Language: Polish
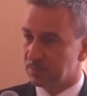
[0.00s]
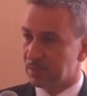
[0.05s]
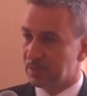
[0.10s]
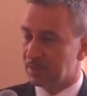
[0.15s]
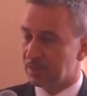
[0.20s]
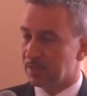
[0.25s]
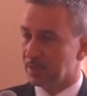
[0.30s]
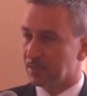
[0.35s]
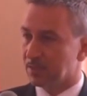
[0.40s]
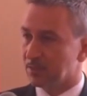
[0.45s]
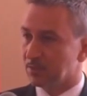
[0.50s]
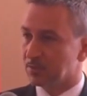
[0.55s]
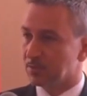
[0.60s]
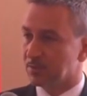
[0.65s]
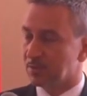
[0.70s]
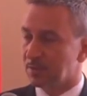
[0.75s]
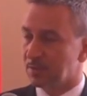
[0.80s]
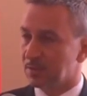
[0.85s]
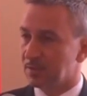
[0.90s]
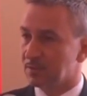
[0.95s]

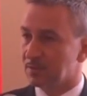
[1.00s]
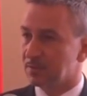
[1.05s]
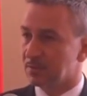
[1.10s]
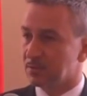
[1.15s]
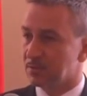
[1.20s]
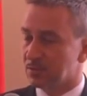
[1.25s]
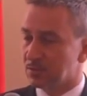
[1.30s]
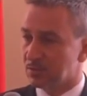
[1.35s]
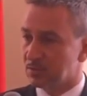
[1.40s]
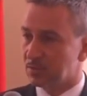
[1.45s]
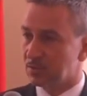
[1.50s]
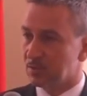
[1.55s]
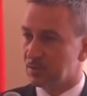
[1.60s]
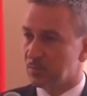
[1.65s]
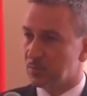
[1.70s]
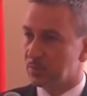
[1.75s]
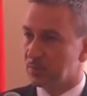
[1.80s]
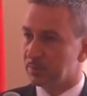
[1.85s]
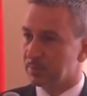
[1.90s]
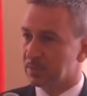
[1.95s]
kilkakrotnie. Rzeczywiście
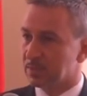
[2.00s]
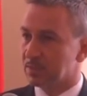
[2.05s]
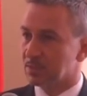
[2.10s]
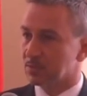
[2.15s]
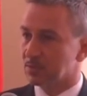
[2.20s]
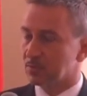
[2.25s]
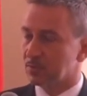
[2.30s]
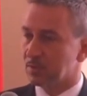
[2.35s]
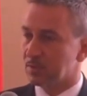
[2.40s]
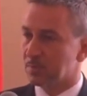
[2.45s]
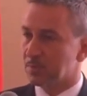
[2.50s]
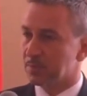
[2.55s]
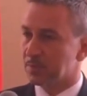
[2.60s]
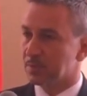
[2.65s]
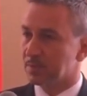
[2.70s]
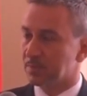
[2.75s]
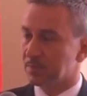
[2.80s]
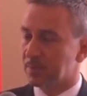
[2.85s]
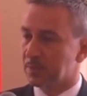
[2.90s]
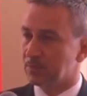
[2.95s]
byłem na zarządzie
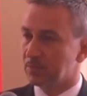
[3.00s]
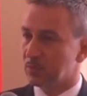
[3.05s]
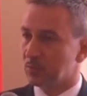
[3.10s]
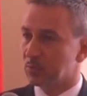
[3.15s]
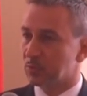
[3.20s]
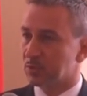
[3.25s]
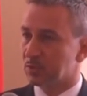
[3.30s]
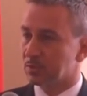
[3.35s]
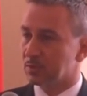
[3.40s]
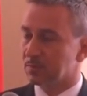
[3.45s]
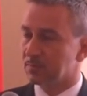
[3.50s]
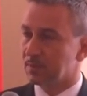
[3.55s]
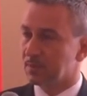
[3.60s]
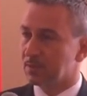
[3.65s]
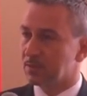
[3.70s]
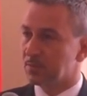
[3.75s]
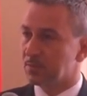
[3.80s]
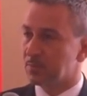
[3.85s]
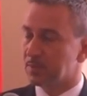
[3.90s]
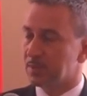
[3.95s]
PZPN-u.
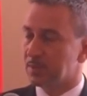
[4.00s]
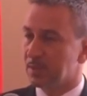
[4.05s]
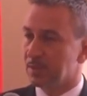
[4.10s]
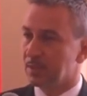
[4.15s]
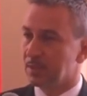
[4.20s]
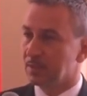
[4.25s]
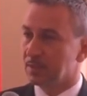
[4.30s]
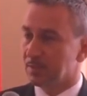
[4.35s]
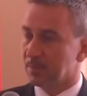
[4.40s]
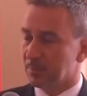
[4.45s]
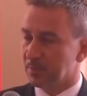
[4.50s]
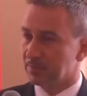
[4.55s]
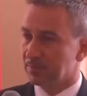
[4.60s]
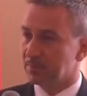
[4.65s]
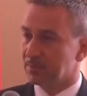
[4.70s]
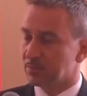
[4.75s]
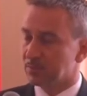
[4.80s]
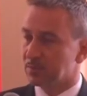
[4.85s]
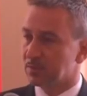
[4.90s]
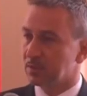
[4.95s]
Przekonywaliśmy
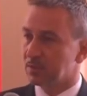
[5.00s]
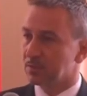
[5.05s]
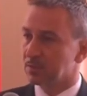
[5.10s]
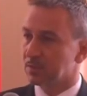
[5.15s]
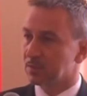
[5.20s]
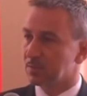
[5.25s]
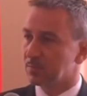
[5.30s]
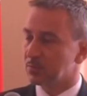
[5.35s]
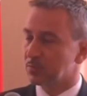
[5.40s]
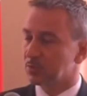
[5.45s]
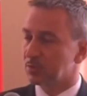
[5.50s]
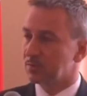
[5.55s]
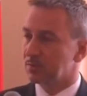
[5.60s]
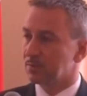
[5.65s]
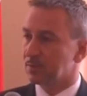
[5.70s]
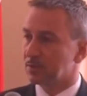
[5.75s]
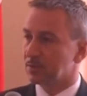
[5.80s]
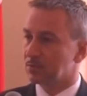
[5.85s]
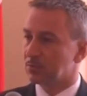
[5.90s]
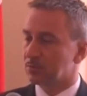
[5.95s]
naprawdę wszystkie osoby
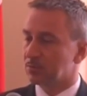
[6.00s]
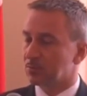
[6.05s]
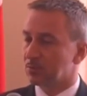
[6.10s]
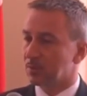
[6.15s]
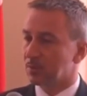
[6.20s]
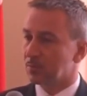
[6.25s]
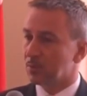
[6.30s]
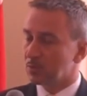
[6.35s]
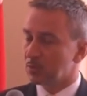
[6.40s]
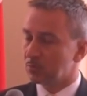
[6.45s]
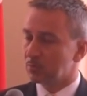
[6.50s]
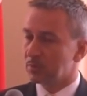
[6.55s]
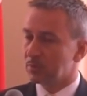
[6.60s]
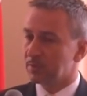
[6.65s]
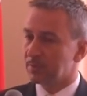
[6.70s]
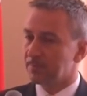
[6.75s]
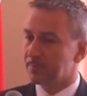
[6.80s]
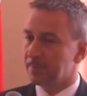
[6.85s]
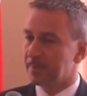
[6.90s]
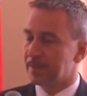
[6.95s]
możliwe, które
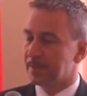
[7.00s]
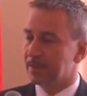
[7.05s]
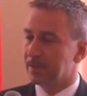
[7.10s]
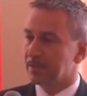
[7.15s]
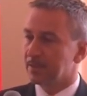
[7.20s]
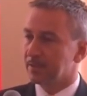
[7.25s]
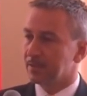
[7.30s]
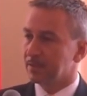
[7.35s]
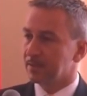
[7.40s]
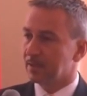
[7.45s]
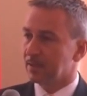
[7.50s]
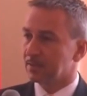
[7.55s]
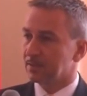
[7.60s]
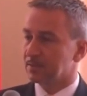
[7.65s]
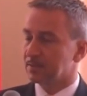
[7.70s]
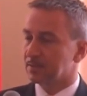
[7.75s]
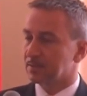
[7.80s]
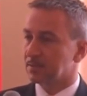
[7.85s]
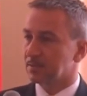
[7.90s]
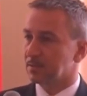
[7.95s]
mogły
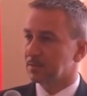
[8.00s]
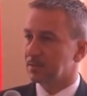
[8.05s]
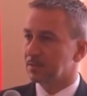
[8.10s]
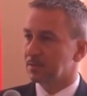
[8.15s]
nas